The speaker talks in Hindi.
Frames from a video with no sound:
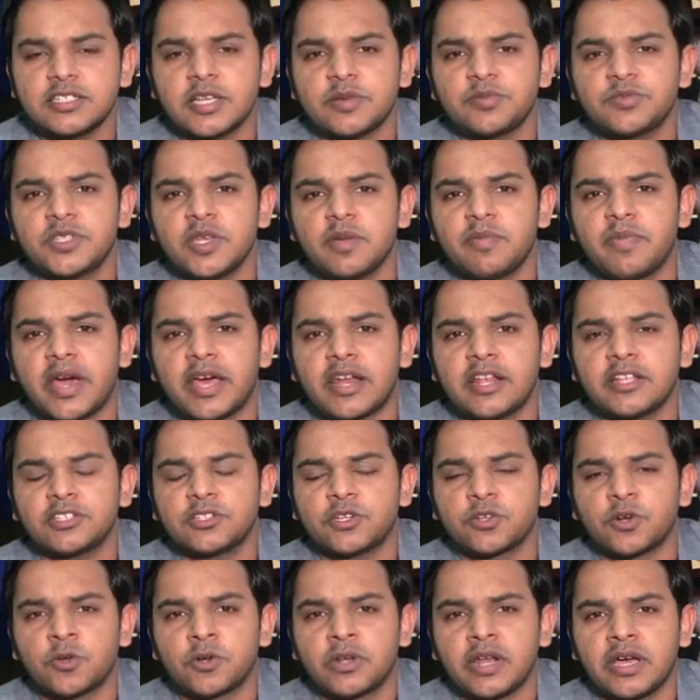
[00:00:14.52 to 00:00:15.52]
जब से भारत
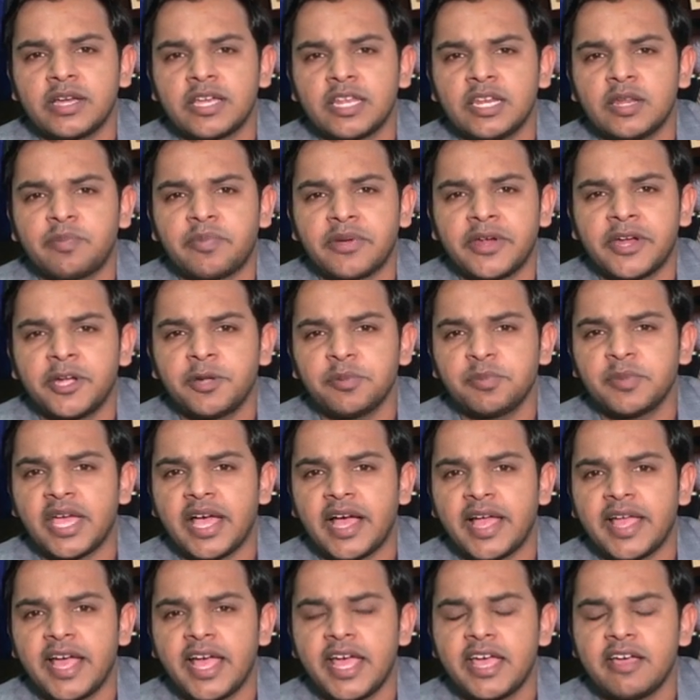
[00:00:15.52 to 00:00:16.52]
कोरोना की लपेट में
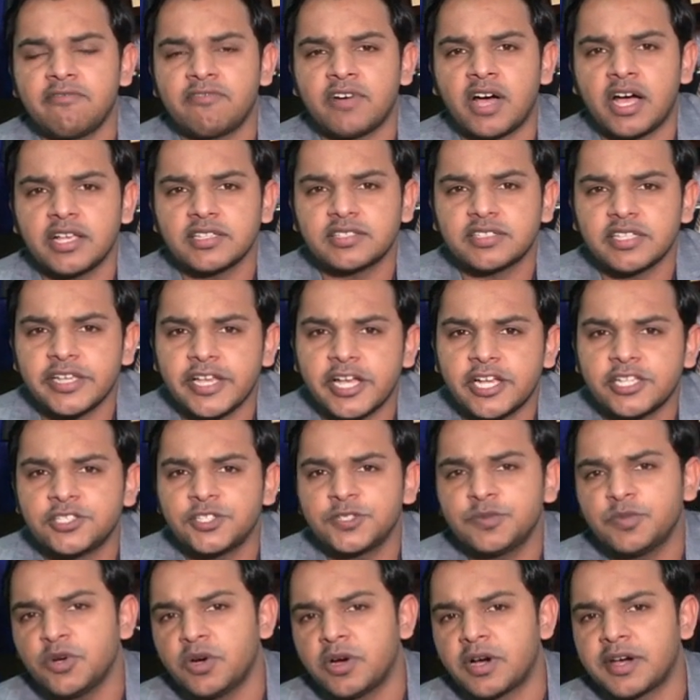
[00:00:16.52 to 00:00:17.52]
आया है वहाँ से
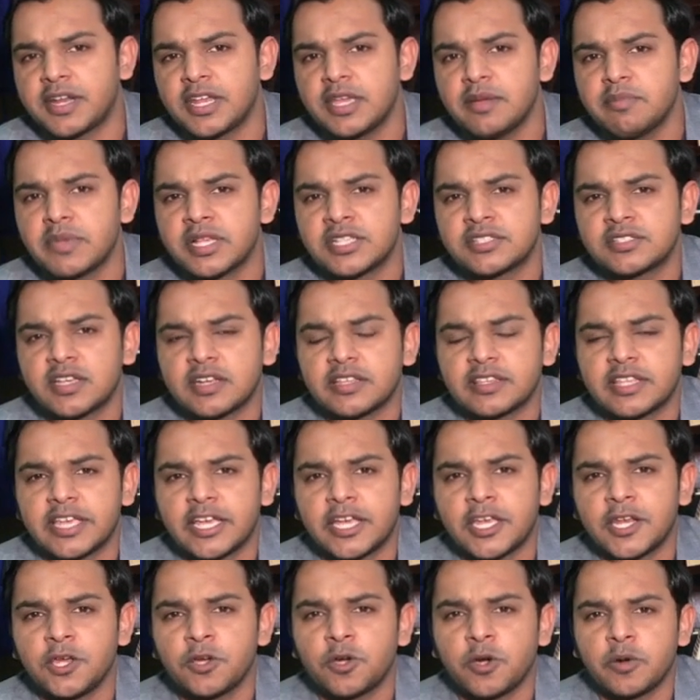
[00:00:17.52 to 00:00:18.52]
अजीबो गरीब मंजर
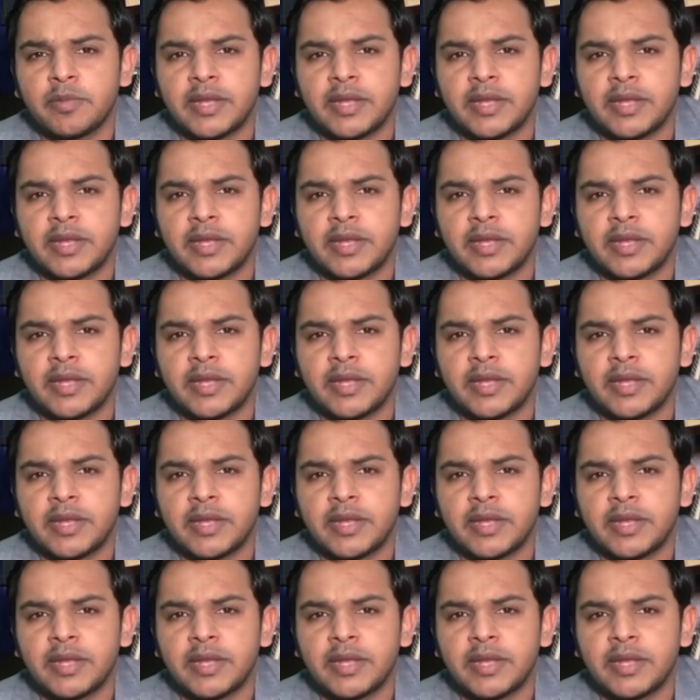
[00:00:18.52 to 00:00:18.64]
देखने को